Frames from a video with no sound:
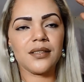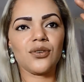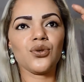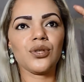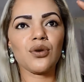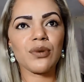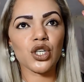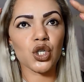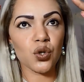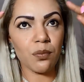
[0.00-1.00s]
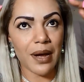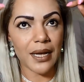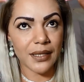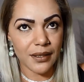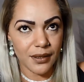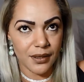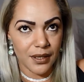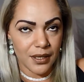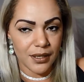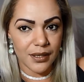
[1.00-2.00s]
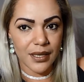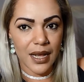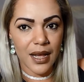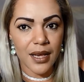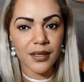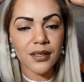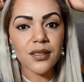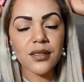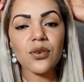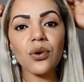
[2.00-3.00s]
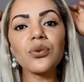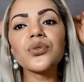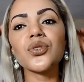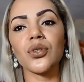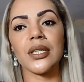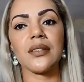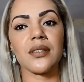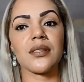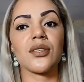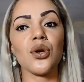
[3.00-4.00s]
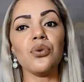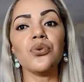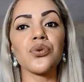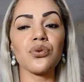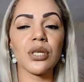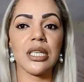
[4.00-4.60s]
Então eu dei uma chumbada na raiz com os tonalizantes que eu uso,